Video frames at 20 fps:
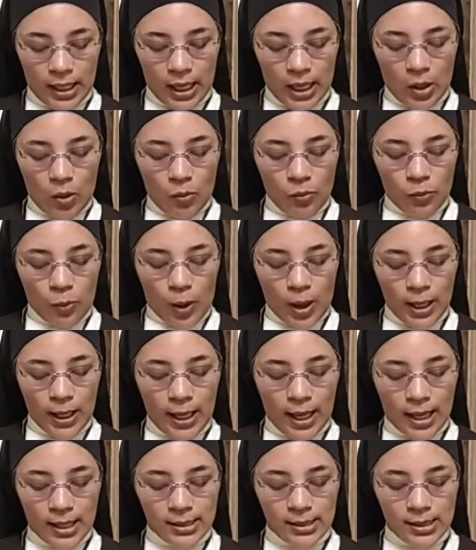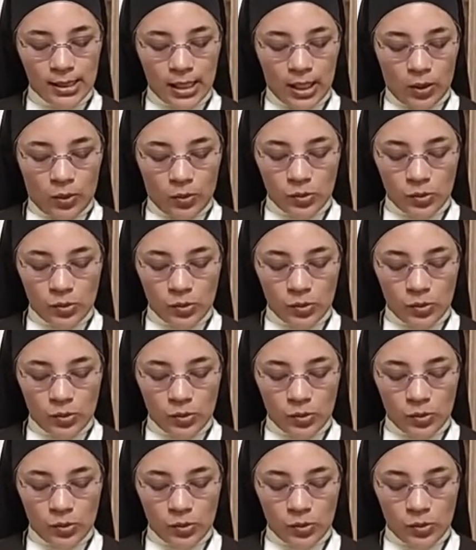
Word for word: e non vuole essere